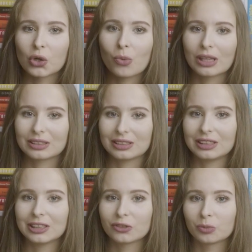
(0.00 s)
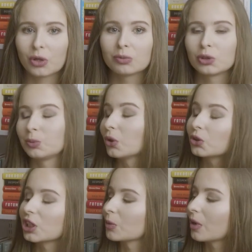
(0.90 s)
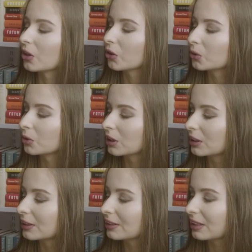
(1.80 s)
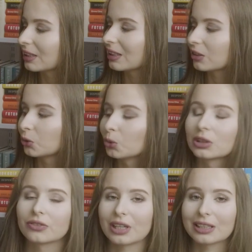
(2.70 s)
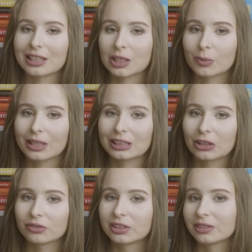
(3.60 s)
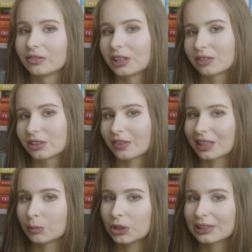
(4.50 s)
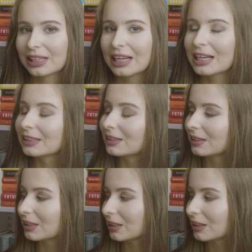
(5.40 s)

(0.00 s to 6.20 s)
okładki w moim zbiorze mają e, seria Dune Franka Herberta od wydawnictwa Rebis z